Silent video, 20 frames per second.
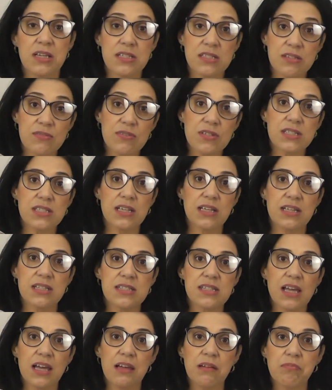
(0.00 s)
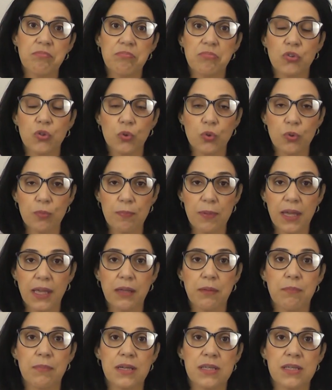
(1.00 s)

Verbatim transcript: Se você quiser, tudo bem,